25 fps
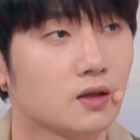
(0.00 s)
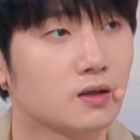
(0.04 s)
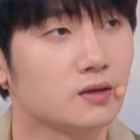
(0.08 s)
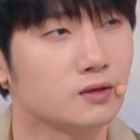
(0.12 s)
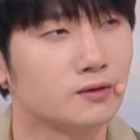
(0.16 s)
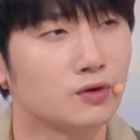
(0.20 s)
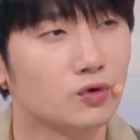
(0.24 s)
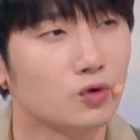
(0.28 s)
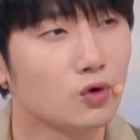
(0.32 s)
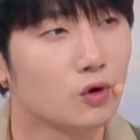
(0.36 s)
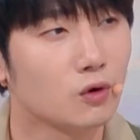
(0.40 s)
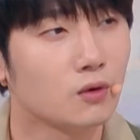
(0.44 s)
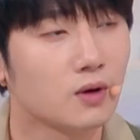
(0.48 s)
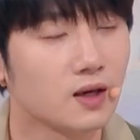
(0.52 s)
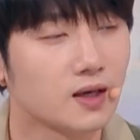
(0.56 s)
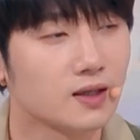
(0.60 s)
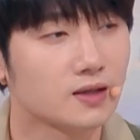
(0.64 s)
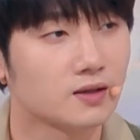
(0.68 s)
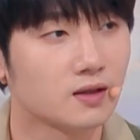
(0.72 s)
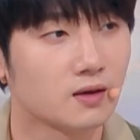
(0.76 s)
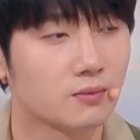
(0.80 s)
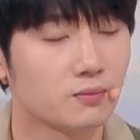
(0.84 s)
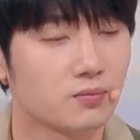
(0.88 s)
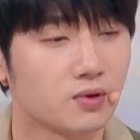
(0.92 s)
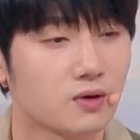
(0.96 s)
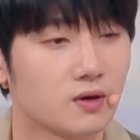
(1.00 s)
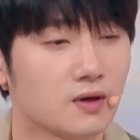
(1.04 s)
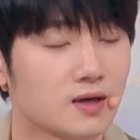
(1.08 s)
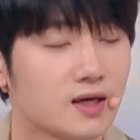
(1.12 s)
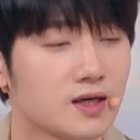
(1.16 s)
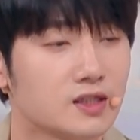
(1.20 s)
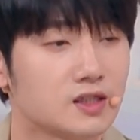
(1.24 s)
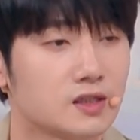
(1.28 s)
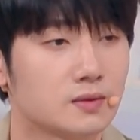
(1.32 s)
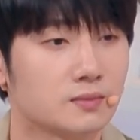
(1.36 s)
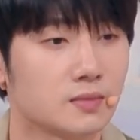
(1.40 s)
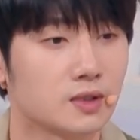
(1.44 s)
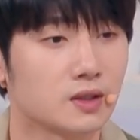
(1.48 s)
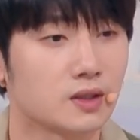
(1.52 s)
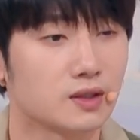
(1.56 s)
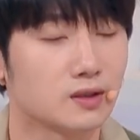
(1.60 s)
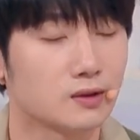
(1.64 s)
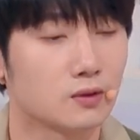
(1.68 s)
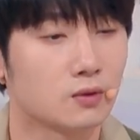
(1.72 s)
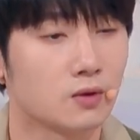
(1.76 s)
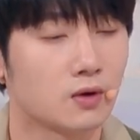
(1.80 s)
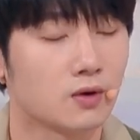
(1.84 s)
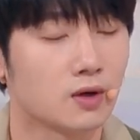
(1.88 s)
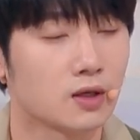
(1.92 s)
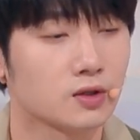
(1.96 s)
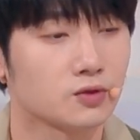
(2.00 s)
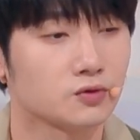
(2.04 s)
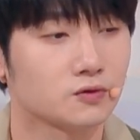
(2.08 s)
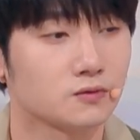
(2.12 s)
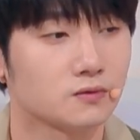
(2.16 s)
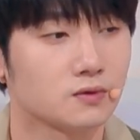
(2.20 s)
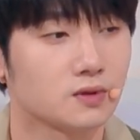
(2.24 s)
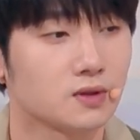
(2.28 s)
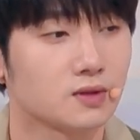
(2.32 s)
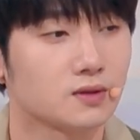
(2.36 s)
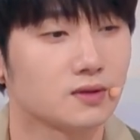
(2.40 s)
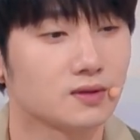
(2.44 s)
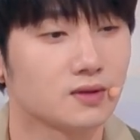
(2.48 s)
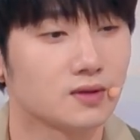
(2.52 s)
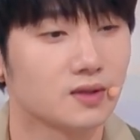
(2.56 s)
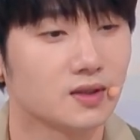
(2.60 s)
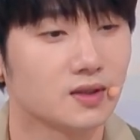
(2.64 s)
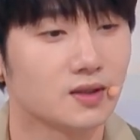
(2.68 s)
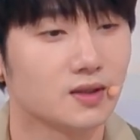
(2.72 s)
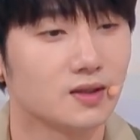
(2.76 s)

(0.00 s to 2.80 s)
他很多话，他不知道该怎么样跟花花说。